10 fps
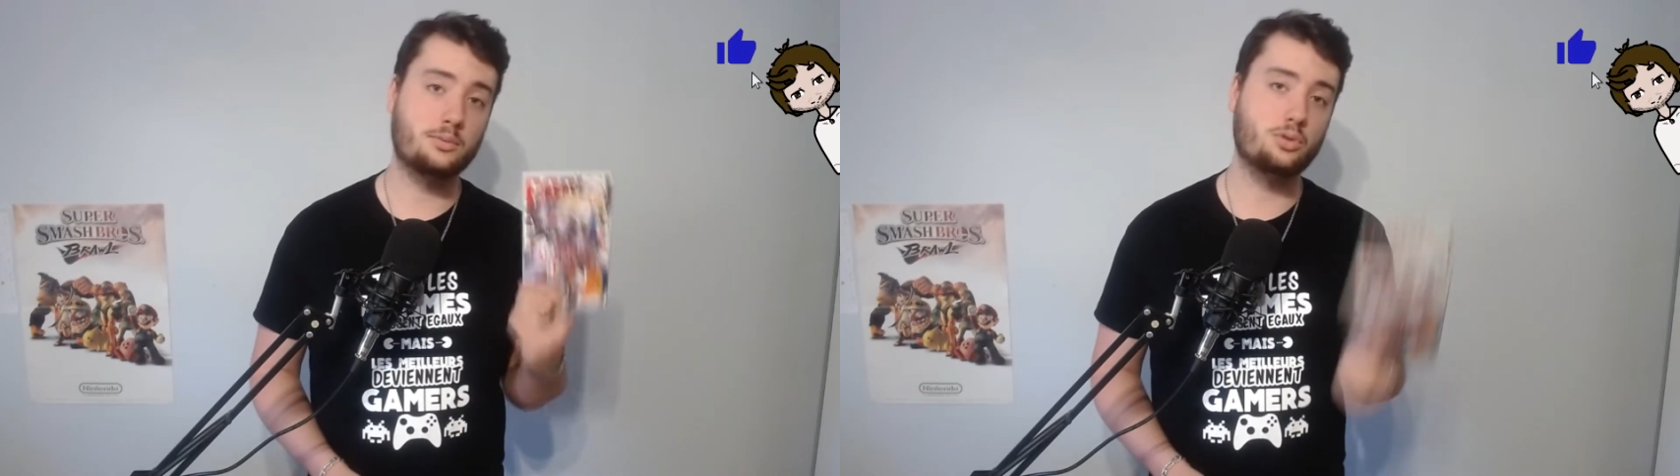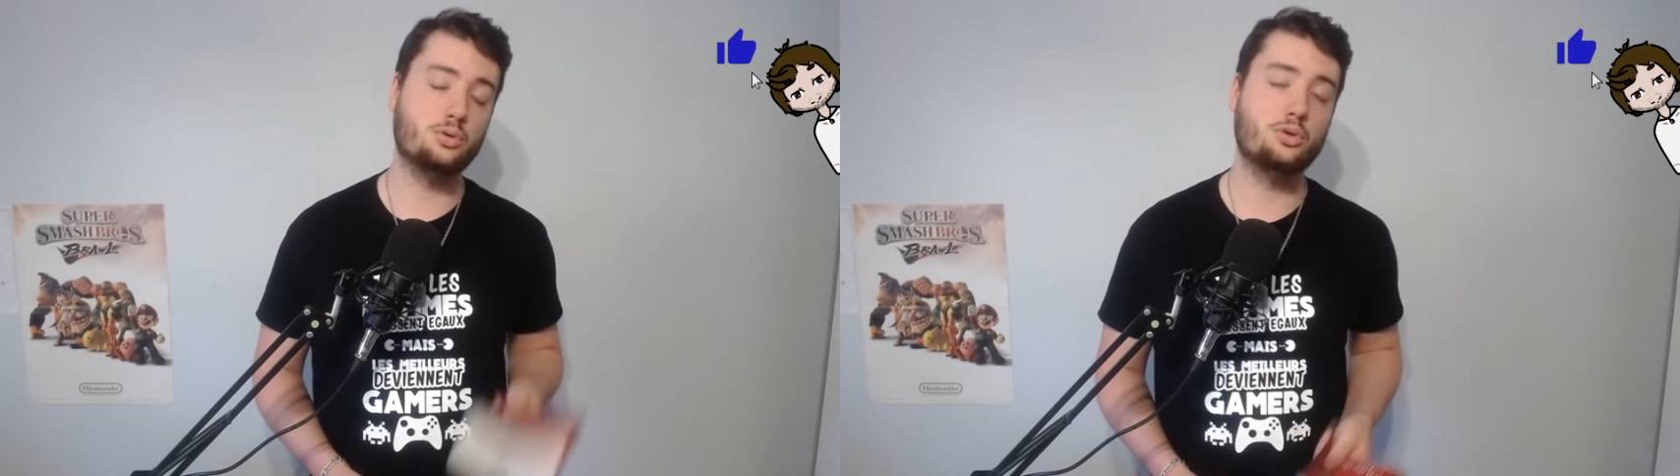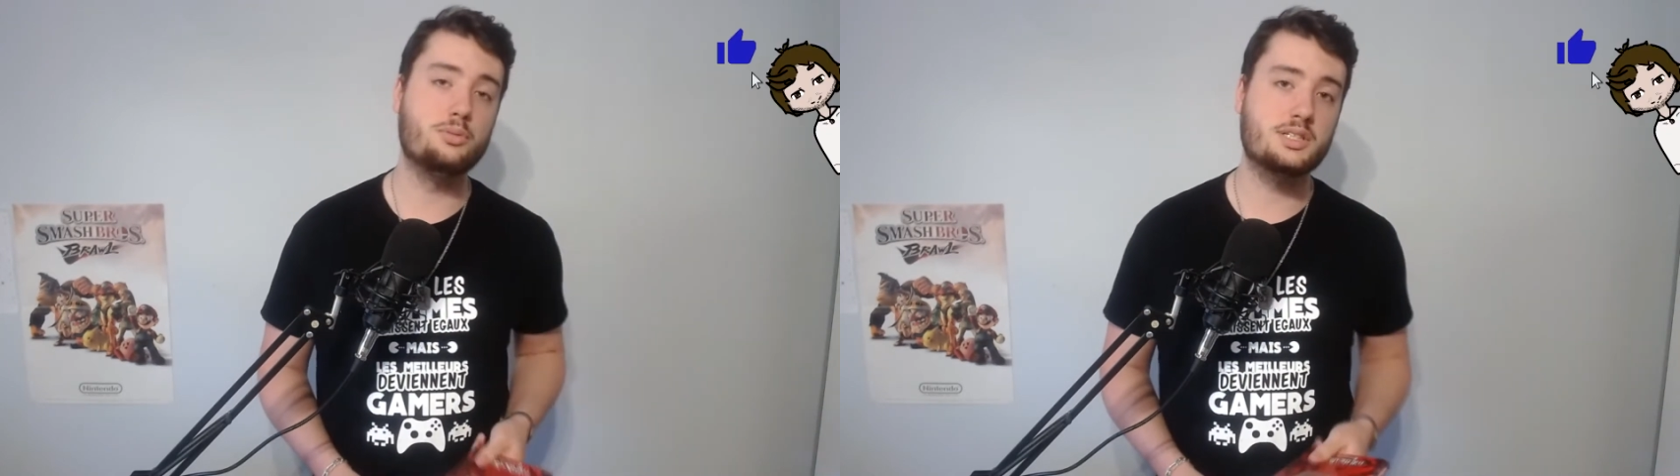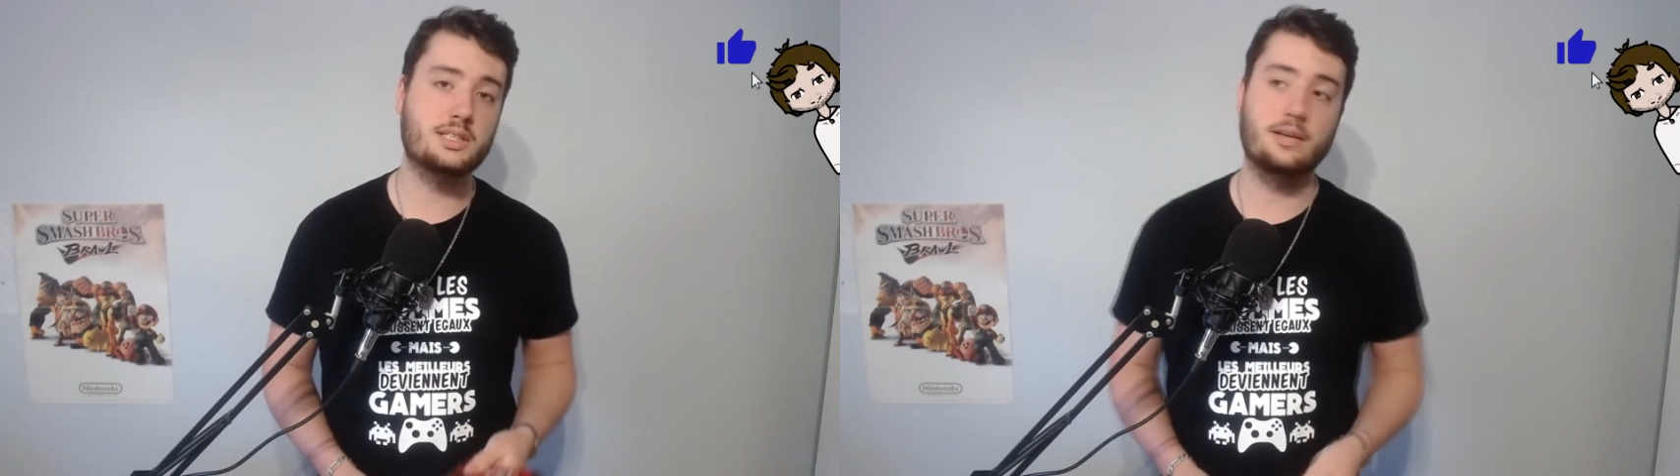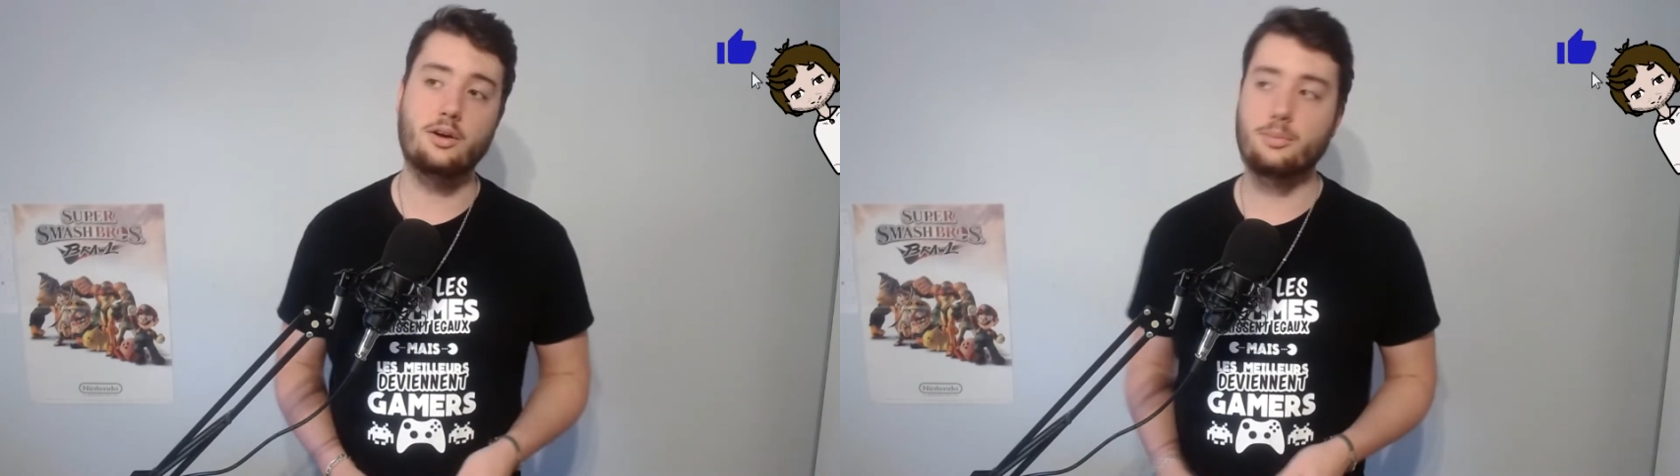1 de
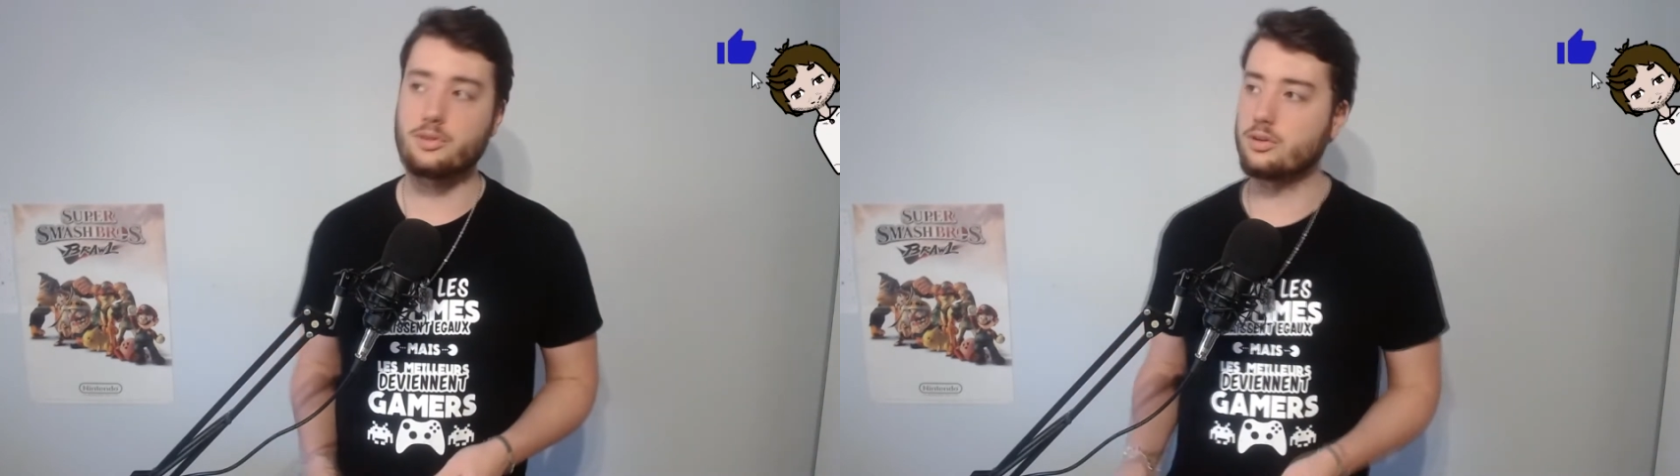Goblin Slayer,